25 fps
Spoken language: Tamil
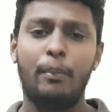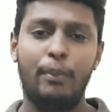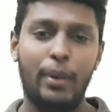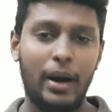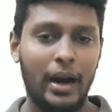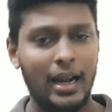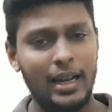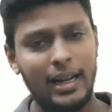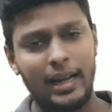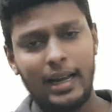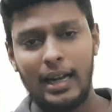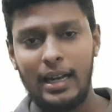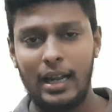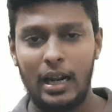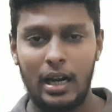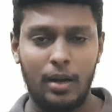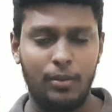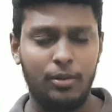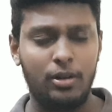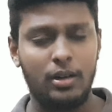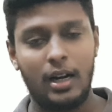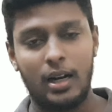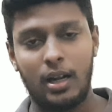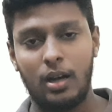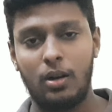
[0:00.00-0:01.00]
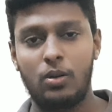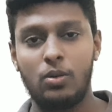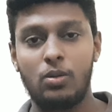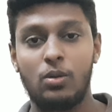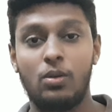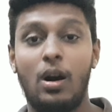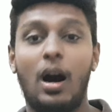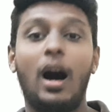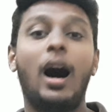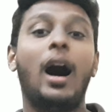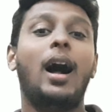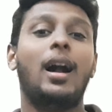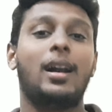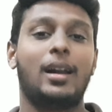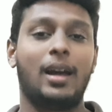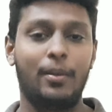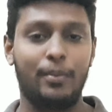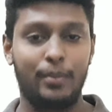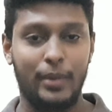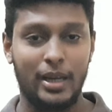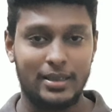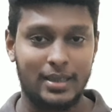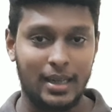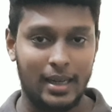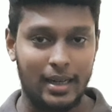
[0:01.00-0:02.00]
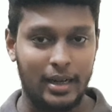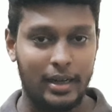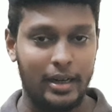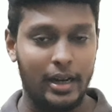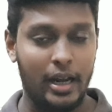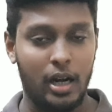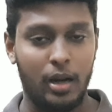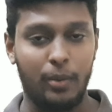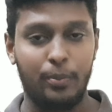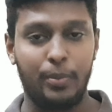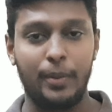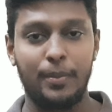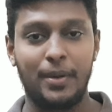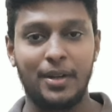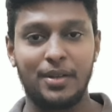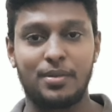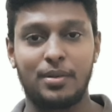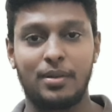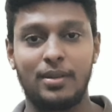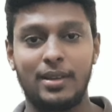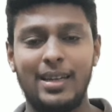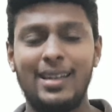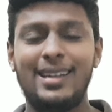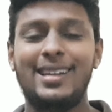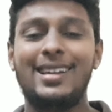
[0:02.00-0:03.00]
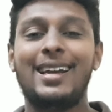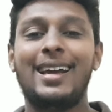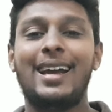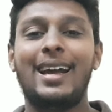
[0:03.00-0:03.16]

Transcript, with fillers: பகல் கல்யாணமும் நடக்கும் ஆனால் மெஜாரிட்டியான பீப்புள்ஸ் வந்து